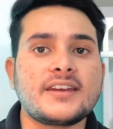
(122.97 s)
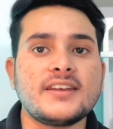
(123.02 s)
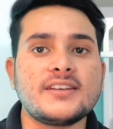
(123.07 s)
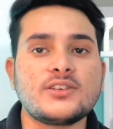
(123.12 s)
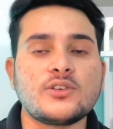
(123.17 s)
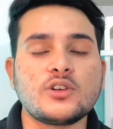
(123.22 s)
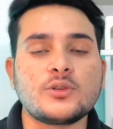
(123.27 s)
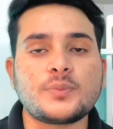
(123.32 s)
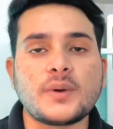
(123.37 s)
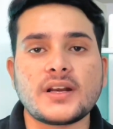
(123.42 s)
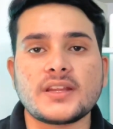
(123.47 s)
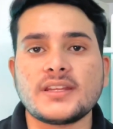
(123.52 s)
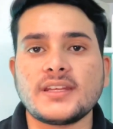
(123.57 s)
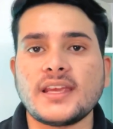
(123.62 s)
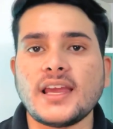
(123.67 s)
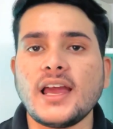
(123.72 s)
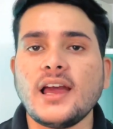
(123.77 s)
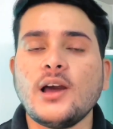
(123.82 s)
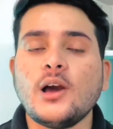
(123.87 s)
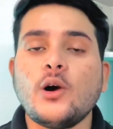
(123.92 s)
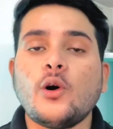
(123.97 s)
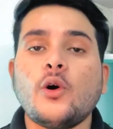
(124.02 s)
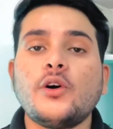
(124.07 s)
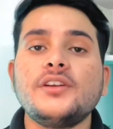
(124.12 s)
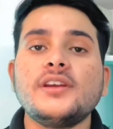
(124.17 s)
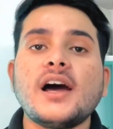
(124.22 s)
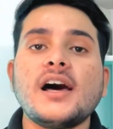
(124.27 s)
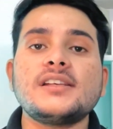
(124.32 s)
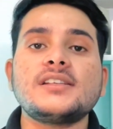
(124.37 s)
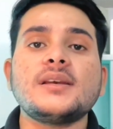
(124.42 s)
की जरूरत पड़ती है और
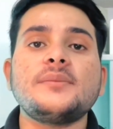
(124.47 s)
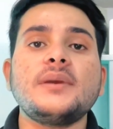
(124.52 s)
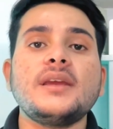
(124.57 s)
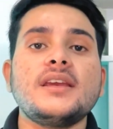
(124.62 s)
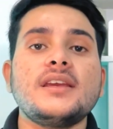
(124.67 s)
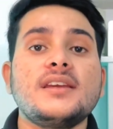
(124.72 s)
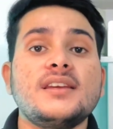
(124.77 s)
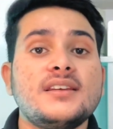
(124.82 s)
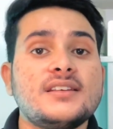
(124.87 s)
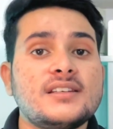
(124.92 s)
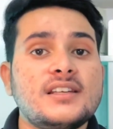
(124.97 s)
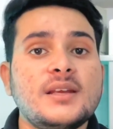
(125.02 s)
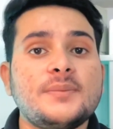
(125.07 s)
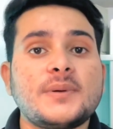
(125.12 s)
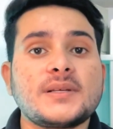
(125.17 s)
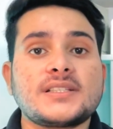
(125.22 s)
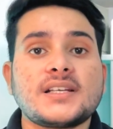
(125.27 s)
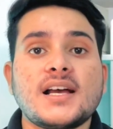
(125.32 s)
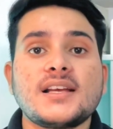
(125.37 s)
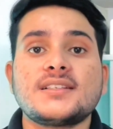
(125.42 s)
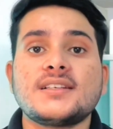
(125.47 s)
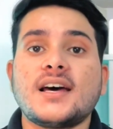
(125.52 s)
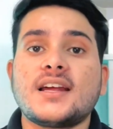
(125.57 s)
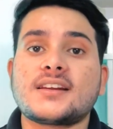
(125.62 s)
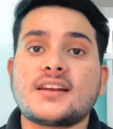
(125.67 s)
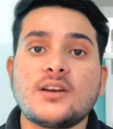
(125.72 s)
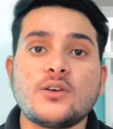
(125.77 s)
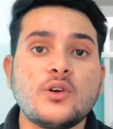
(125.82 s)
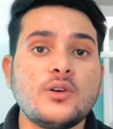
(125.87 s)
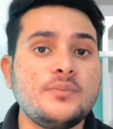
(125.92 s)
यहाँ से हमें इजिली पचास हजार
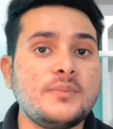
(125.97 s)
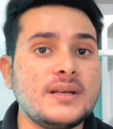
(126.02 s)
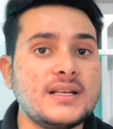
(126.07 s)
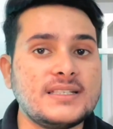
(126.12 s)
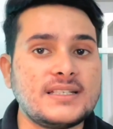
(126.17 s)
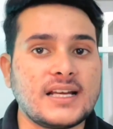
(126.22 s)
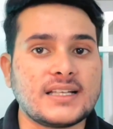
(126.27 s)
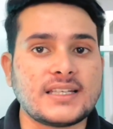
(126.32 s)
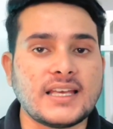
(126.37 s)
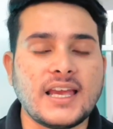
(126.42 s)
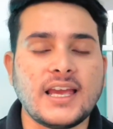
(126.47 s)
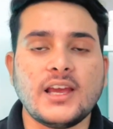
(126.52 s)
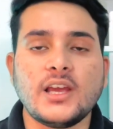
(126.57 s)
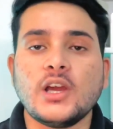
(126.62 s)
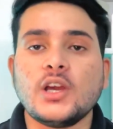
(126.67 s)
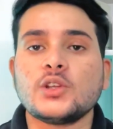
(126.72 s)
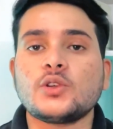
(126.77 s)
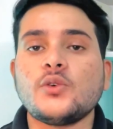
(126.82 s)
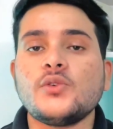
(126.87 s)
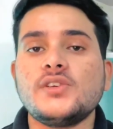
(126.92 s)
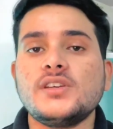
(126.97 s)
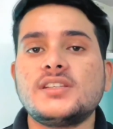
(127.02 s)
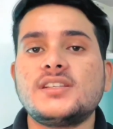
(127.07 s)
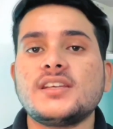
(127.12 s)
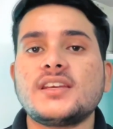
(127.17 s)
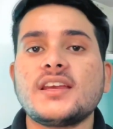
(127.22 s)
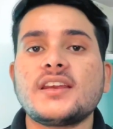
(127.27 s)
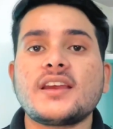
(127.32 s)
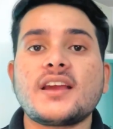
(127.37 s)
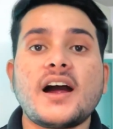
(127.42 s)
का लोन मिल जाता है तो इसी
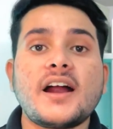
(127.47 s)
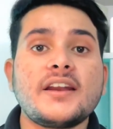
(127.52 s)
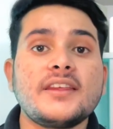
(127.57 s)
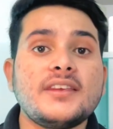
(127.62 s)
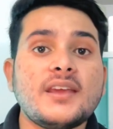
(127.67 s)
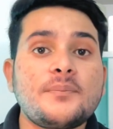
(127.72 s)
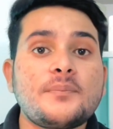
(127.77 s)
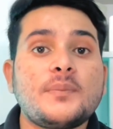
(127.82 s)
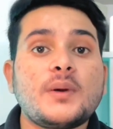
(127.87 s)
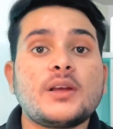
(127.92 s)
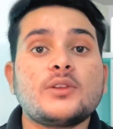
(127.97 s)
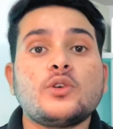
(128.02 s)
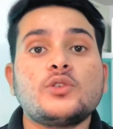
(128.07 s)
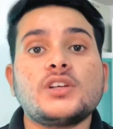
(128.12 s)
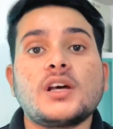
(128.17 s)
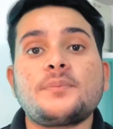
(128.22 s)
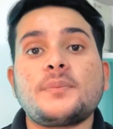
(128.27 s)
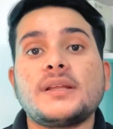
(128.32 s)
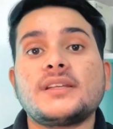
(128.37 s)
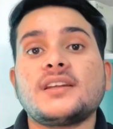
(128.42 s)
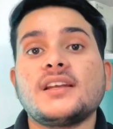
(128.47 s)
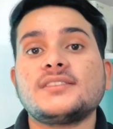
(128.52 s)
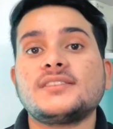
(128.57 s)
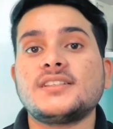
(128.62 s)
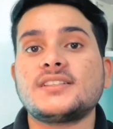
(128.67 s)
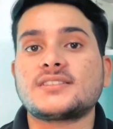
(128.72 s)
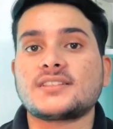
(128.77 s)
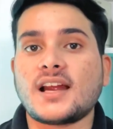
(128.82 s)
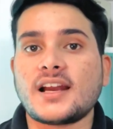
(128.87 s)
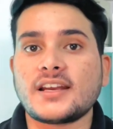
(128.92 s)
के रिगार्डिंग ये 2015 से
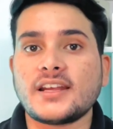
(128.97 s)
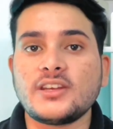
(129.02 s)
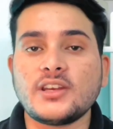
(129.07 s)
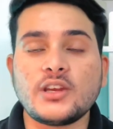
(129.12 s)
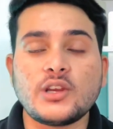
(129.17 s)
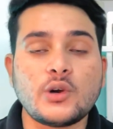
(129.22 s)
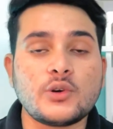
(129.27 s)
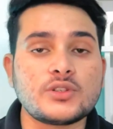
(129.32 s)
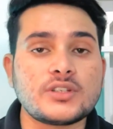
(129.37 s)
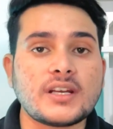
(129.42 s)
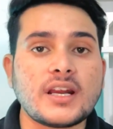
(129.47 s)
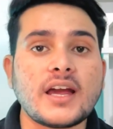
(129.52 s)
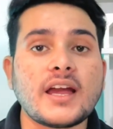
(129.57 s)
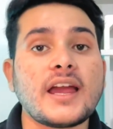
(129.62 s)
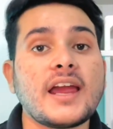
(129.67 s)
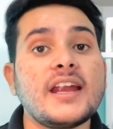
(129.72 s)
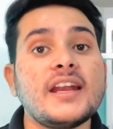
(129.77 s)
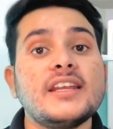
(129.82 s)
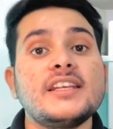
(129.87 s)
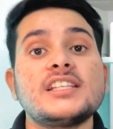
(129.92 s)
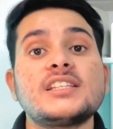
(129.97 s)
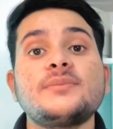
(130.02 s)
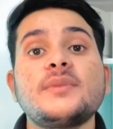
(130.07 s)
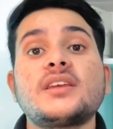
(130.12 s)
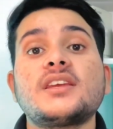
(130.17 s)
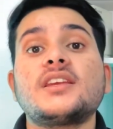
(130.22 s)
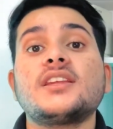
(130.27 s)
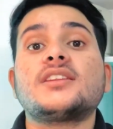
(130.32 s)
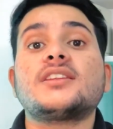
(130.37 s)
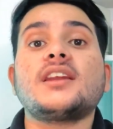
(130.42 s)
स्टार्ट है ये योजना एंड इसमें
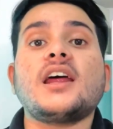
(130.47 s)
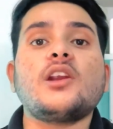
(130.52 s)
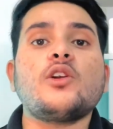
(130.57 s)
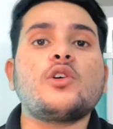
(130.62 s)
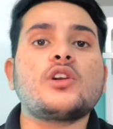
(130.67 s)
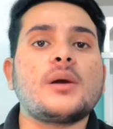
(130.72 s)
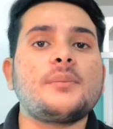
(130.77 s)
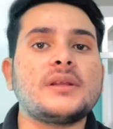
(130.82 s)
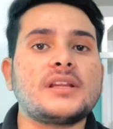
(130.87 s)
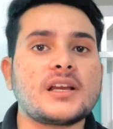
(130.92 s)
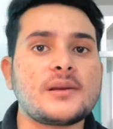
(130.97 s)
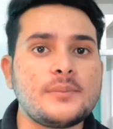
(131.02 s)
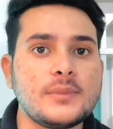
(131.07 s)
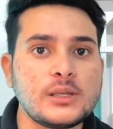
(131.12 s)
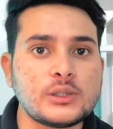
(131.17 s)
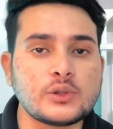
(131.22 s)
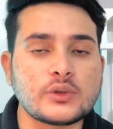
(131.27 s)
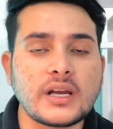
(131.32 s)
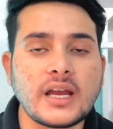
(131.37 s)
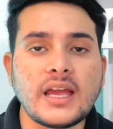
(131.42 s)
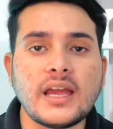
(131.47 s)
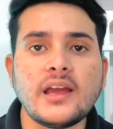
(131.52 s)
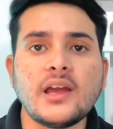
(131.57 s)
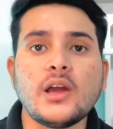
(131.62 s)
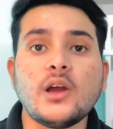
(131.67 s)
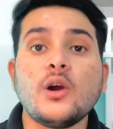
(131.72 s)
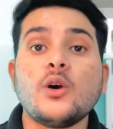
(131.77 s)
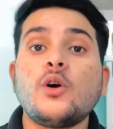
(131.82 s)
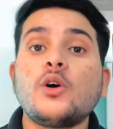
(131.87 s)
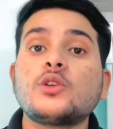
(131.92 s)
कितना लोन अभी तक मिल चुका है
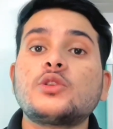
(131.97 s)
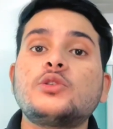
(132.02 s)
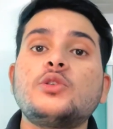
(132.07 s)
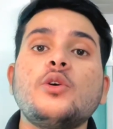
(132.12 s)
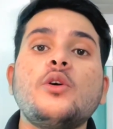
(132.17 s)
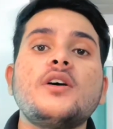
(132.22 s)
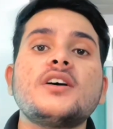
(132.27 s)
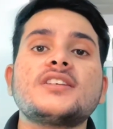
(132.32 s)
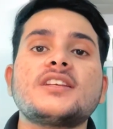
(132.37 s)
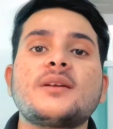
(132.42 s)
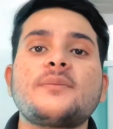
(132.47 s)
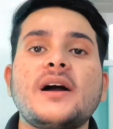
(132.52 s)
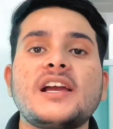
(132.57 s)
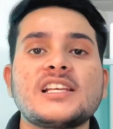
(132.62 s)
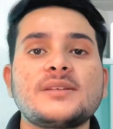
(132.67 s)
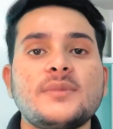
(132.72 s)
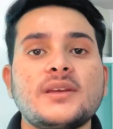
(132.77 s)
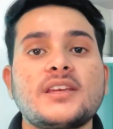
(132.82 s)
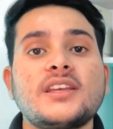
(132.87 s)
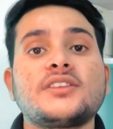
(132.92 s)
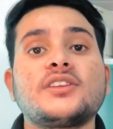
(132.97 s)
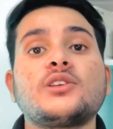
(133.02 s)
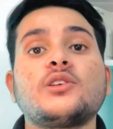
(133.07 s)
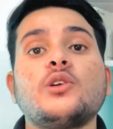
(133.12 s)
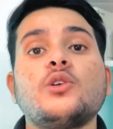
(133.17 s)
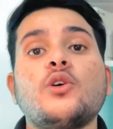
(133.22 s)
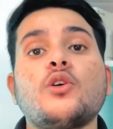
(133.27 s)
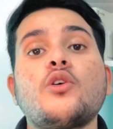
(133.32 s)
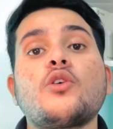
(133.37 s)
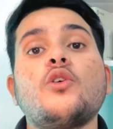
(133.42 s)
और 2022 में कितने
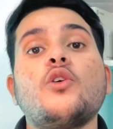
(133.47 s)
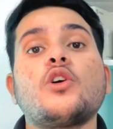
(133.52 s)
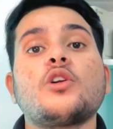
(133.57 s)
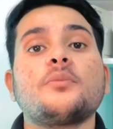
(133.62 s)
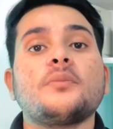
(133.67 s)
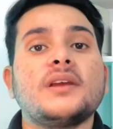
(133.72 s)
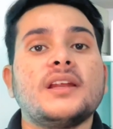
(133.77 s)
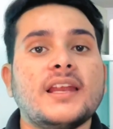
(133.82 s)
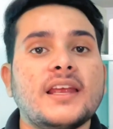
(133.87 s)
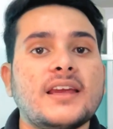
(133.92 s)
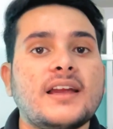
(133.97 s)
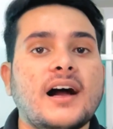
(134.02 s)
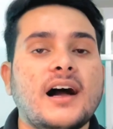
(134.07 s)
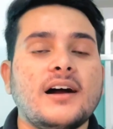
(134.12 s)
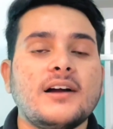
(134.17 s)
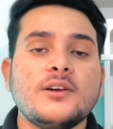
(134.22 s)
लोगों को और मिलेगा